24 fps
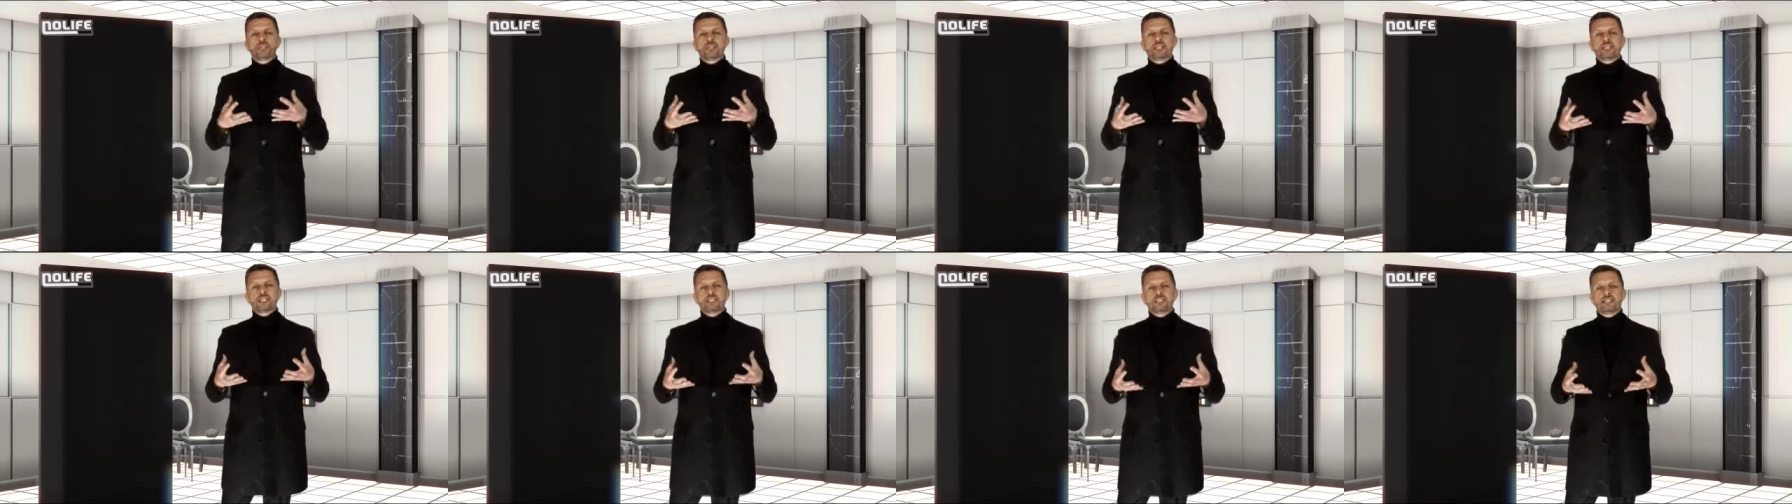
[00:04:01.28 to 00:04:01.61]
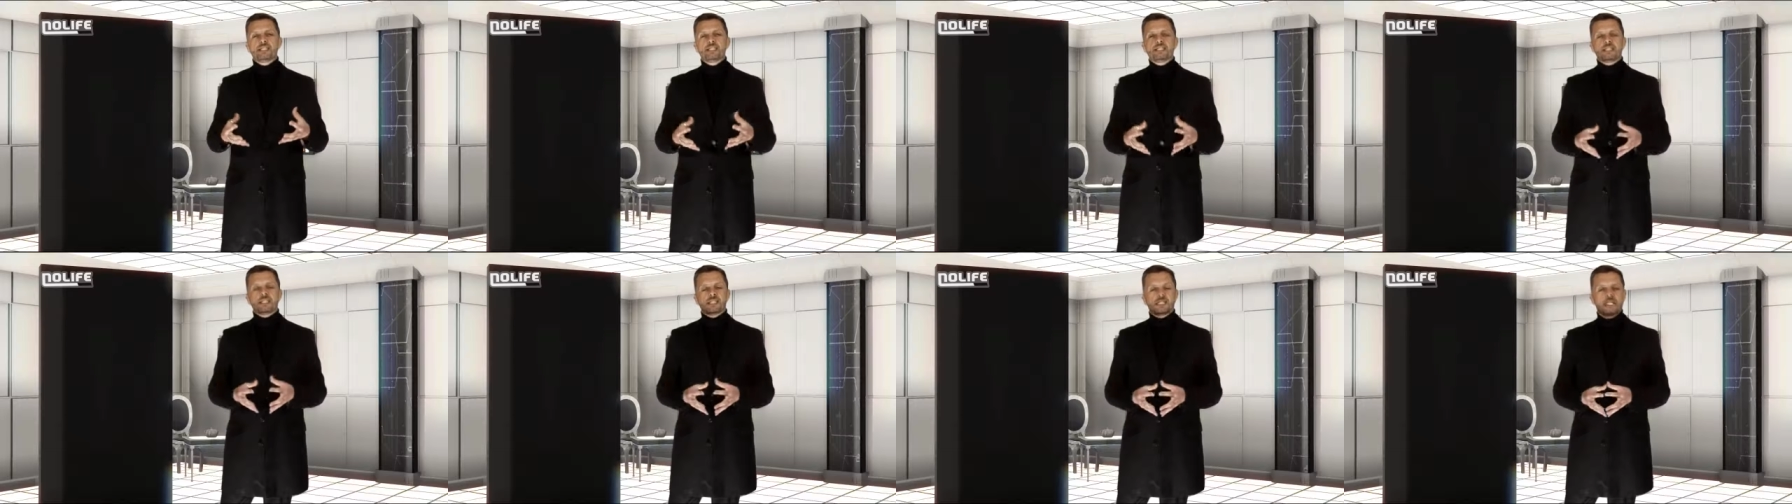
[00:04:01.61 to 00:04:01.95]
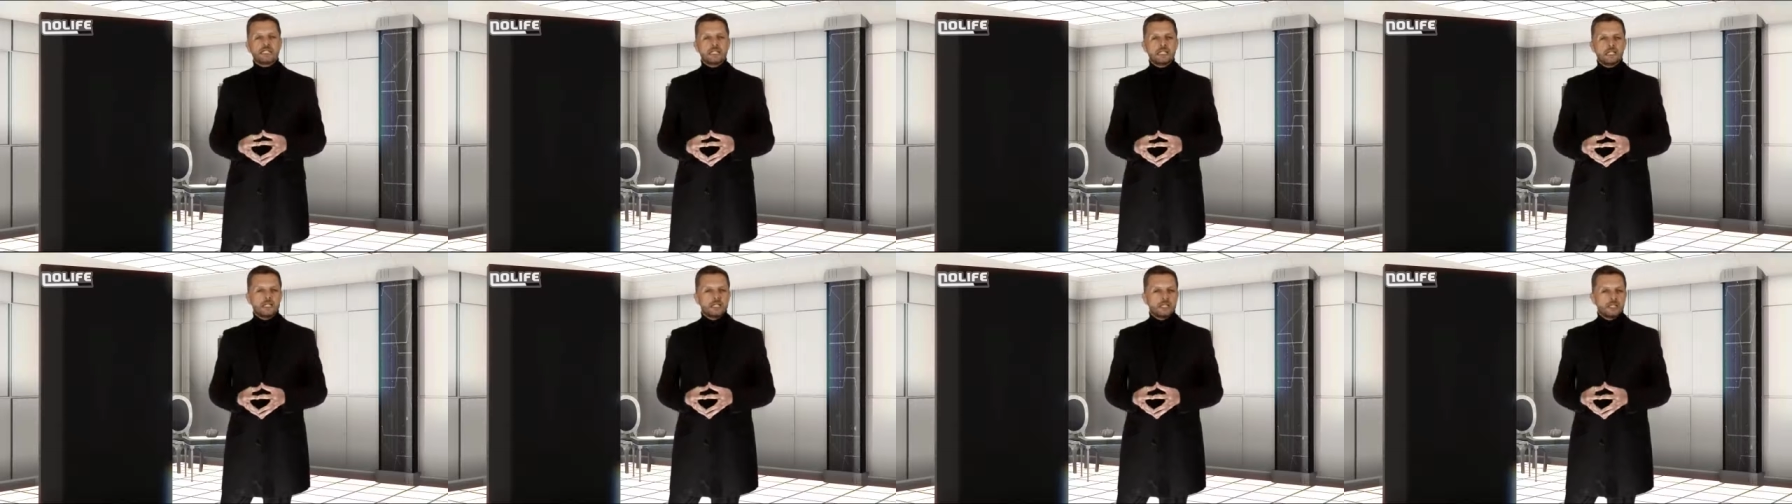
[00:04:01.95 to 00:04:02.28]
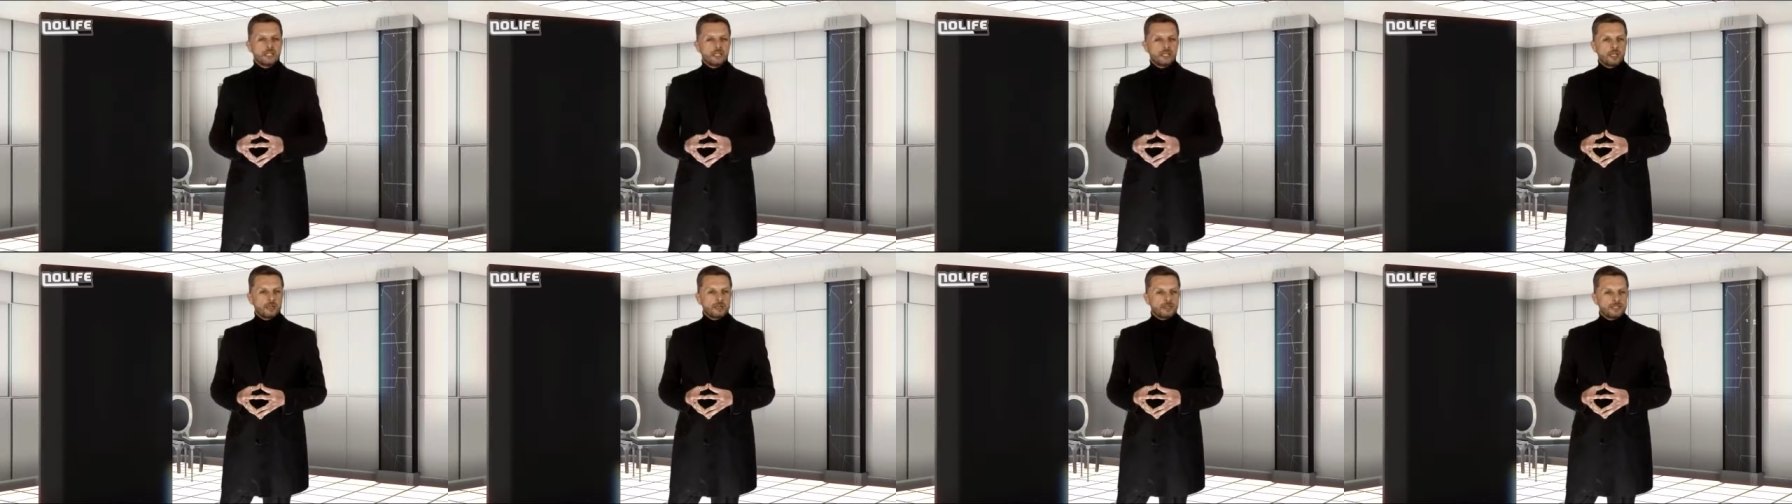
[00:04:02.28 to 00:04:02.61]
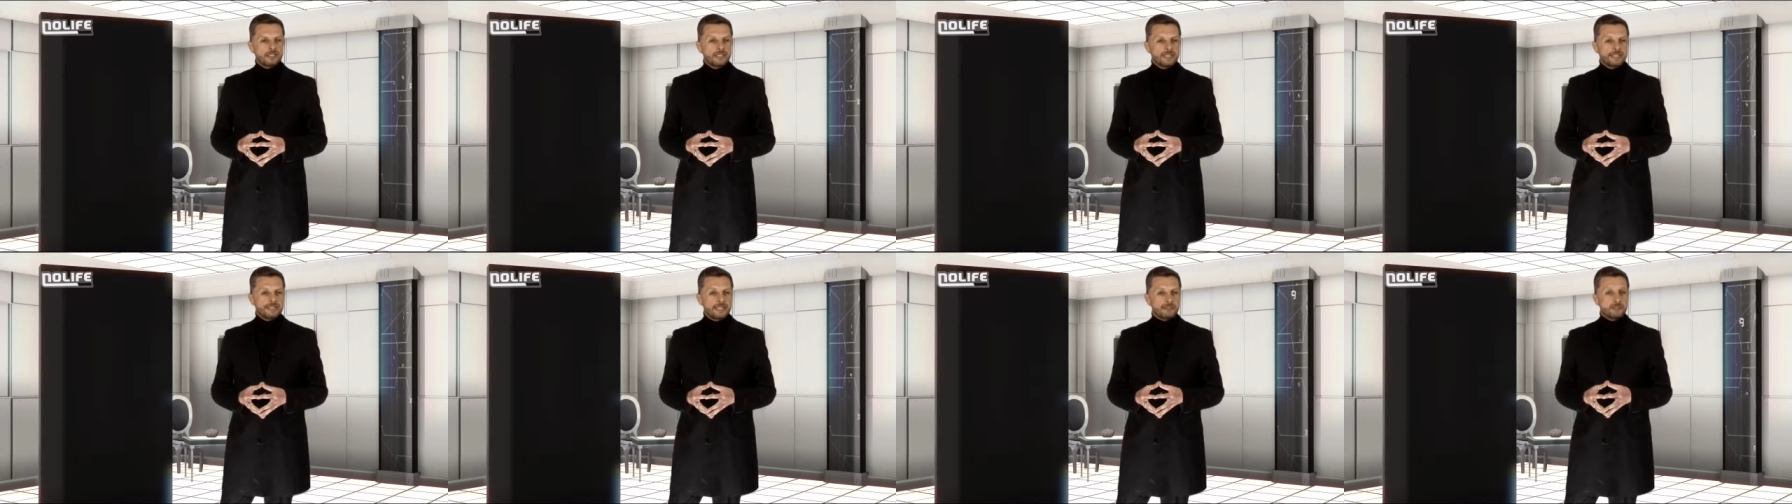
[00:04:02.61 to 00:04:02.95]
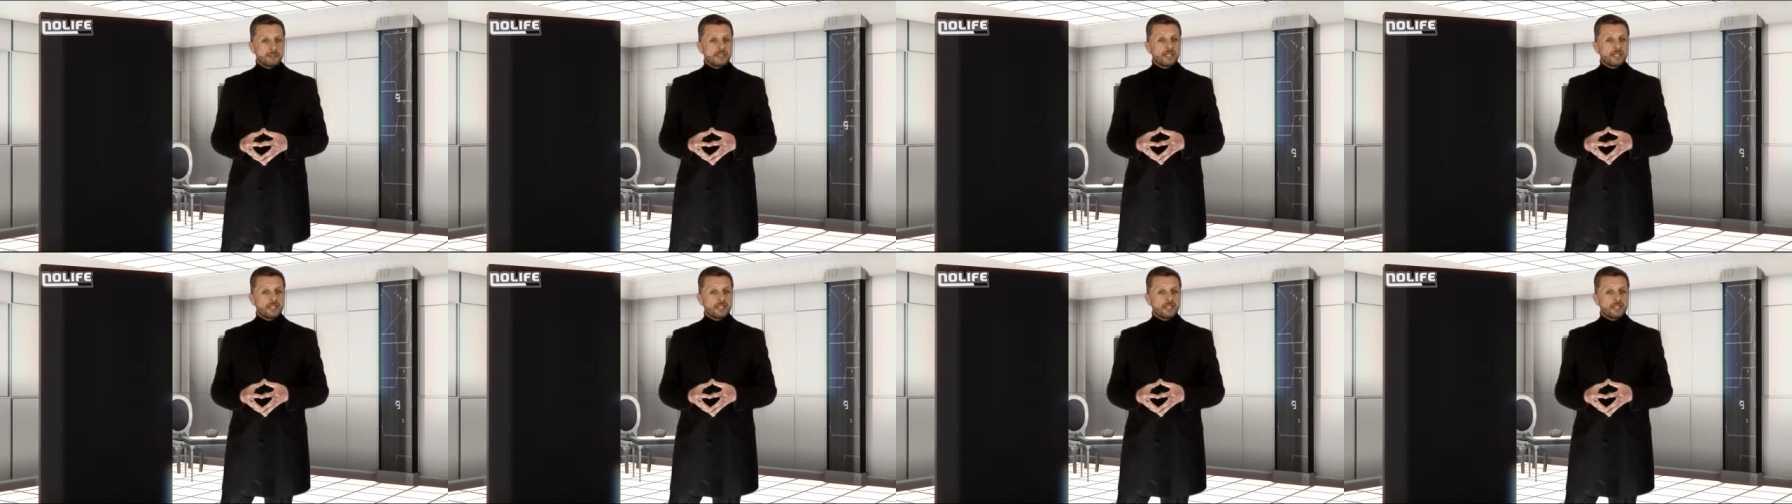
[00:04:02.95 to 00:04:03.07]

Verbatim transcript: critiques, car leur système